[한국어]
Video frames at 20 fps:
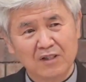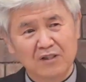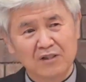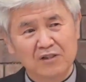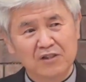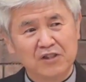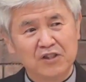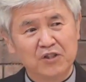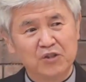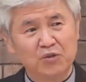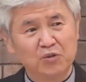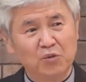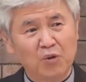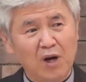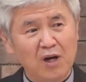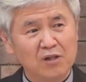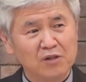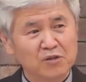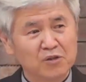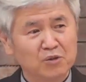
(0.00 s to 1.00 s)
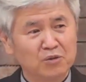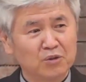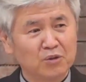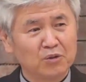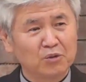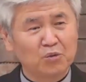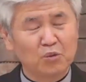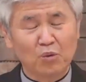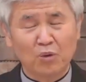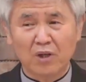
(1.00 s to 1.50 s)
지루할
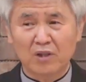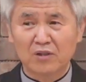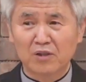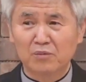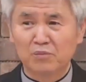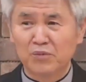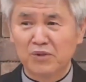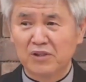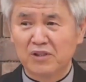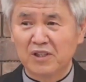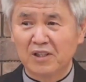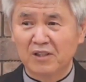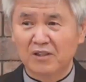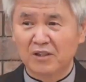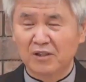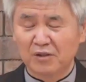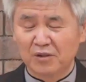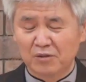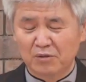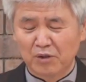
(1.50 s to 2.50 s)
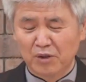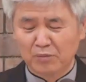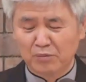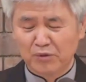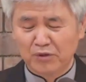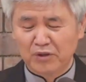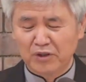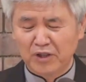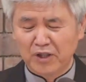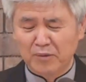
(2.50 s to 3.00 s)
정도로 똑같은 문장이
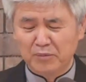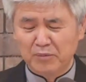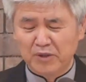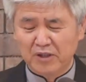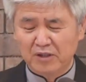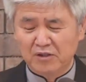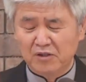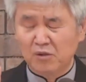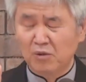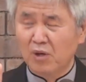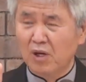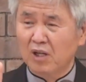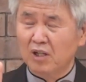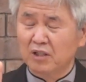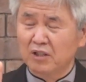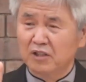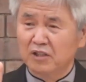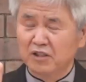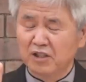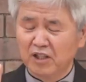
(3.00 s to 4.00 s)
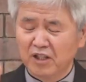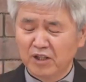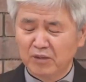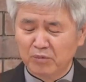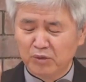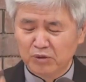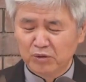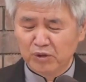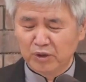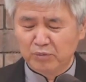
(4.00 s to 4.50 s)
되풀이 됩니다. 정확하게
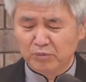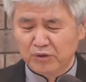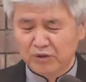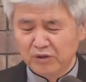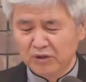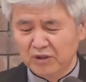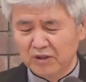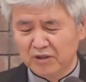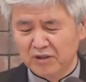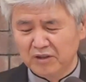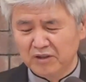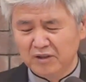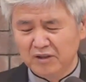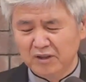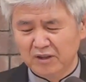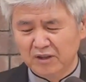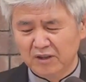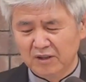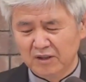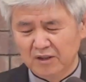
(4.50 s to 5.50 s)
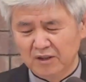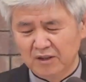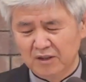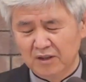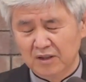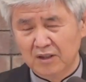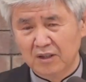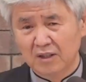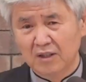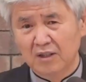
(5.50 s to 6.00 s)
네번 되풀이 되는데
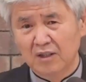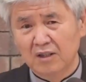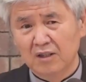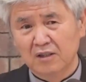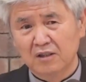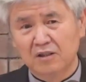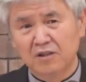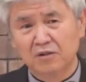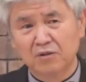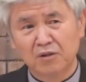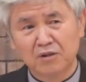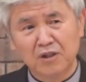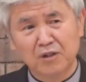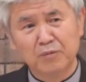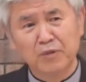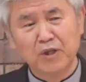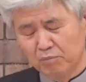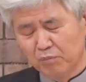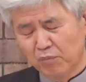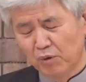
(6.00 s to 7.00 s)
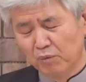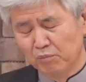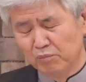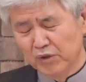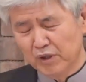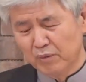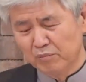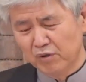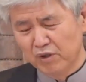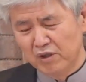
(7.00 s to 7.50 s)
그것 때문에
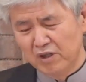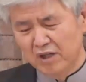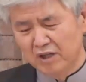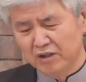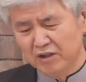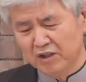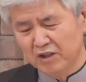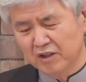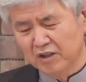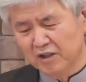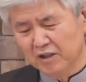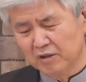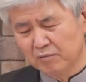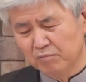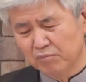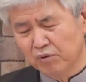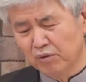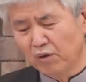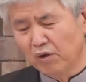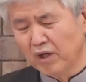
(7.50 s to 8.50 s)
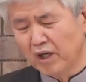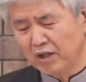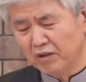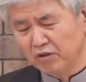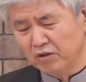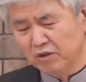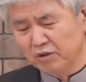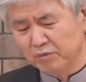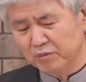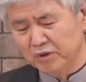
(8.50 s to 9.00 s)
본문의 분량이 불어난
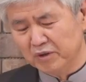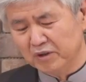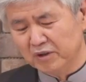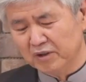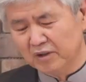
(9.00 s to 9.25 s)
겁니다.